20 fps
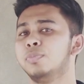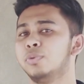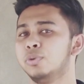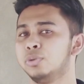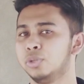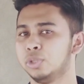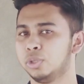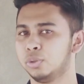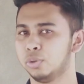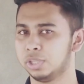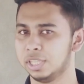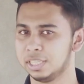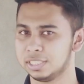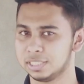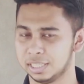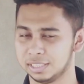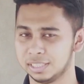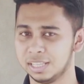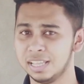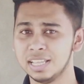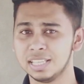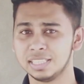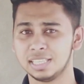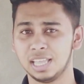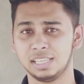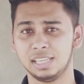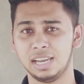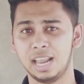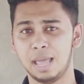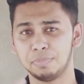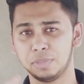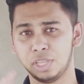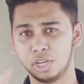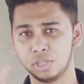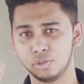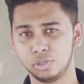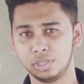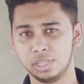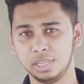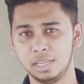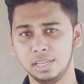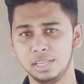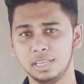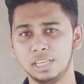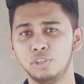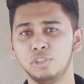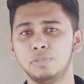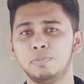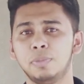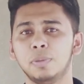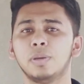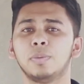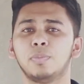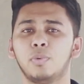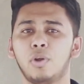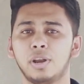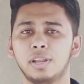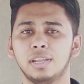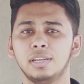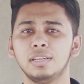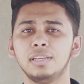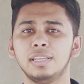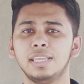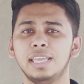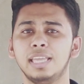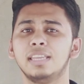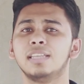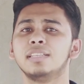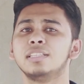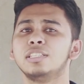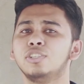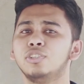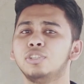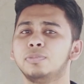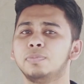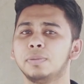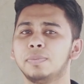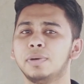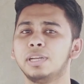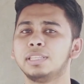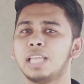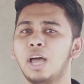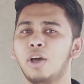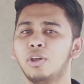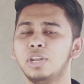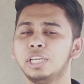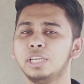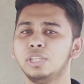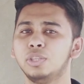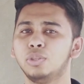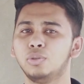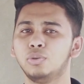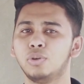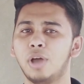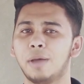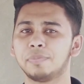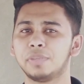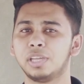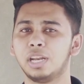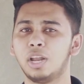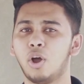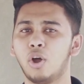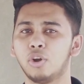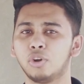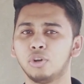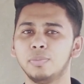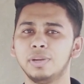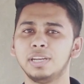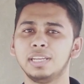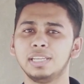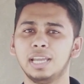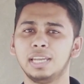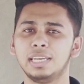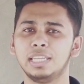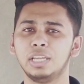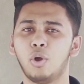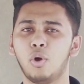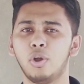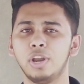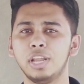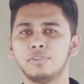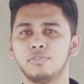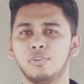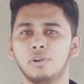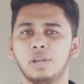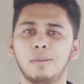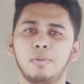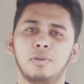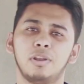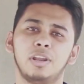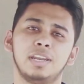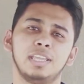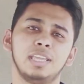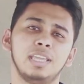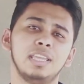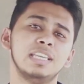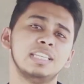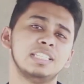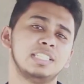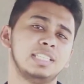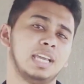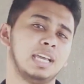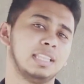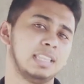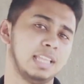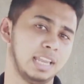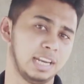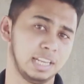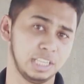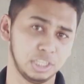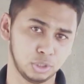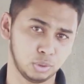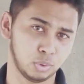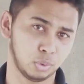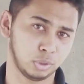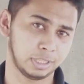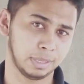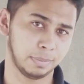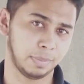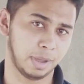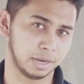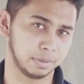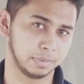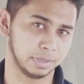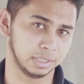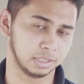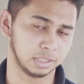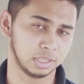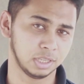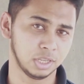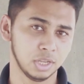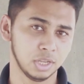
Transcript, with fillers: প্রস্তুত করতে চান তাছাড়া আপনারা যদি নিউজ পেপার পড়েন ইংরেজি নিউজ পেপার তাহলে কিন্তু আপনারা অটোমেটিক্যালি অনেক ভোকাবুলারি সেখান থেকে রিচ করতে পারবেন